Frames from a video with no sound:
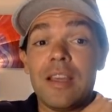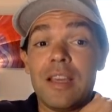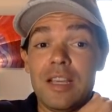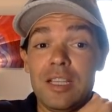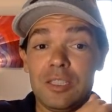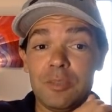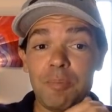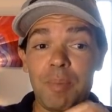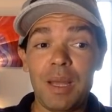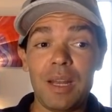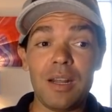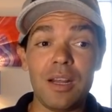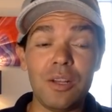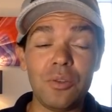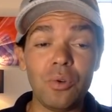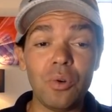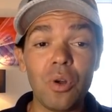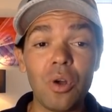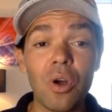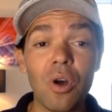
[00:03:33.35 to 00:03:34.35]

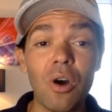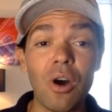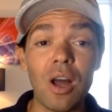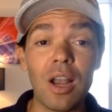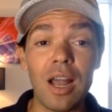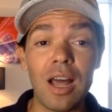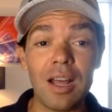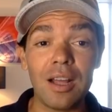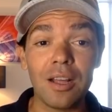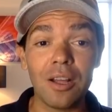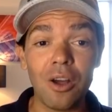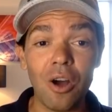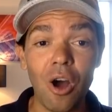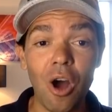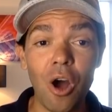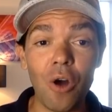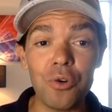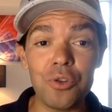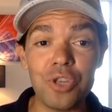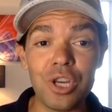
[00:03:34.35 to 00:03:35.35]
esperando, Olha lá,
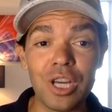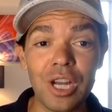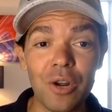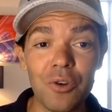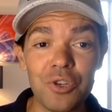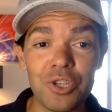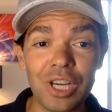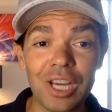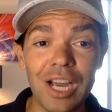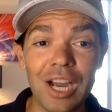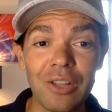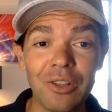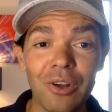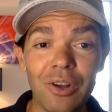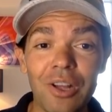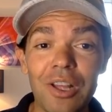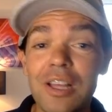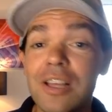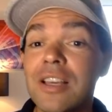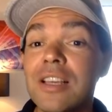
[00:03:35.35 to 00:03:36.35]
olha o Tigrão chegando,
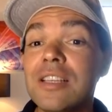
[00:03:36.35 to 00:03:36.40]
ó,